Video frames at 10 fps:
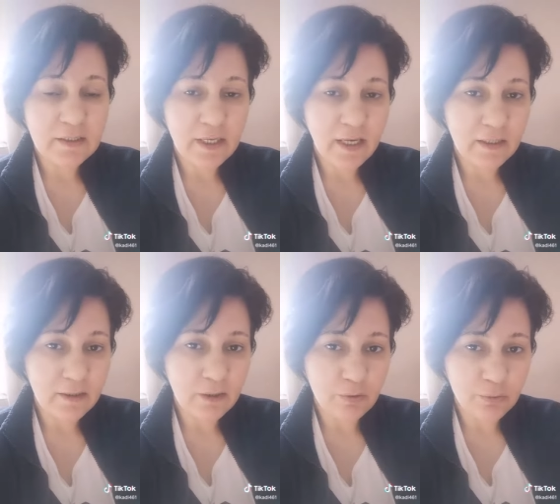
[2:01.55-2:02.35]

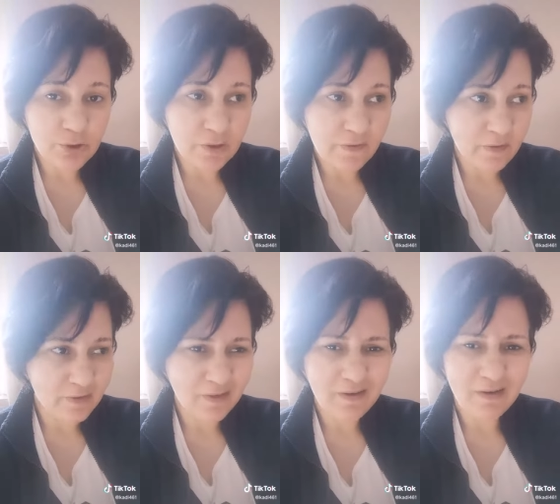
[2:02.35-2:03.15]
الحي له مجلس
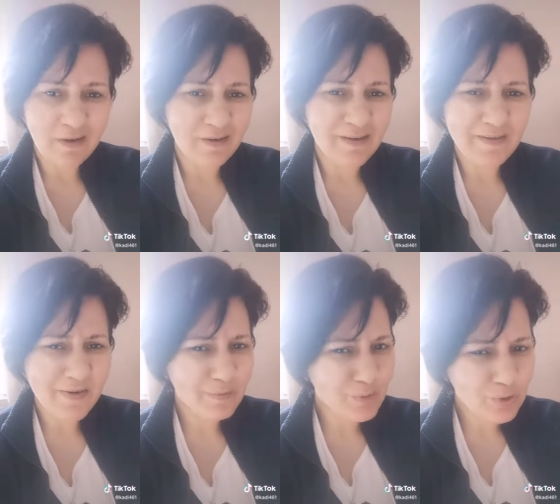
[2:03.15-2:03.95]
إدارة لك
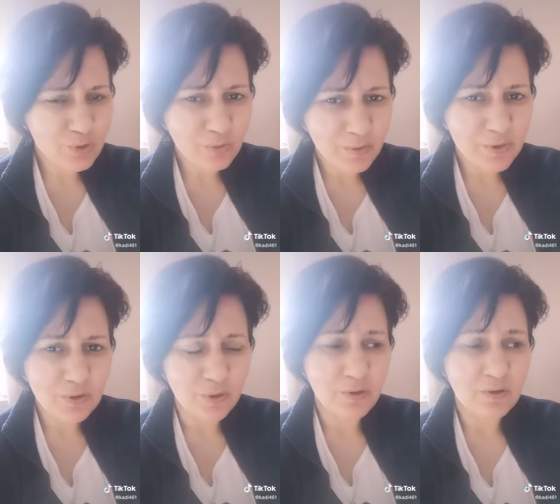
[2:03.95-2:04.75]
سموه شو ما
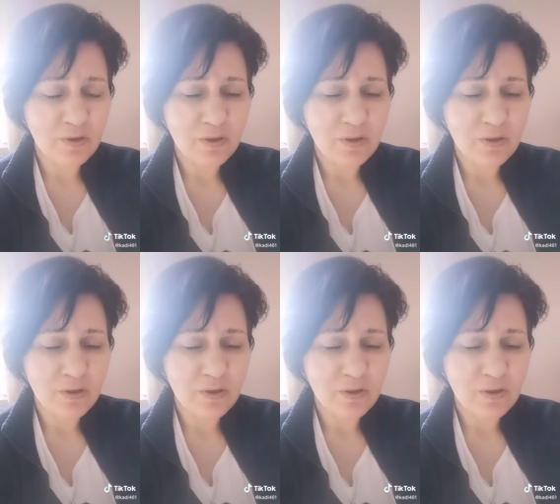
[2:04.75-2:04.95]
بدكم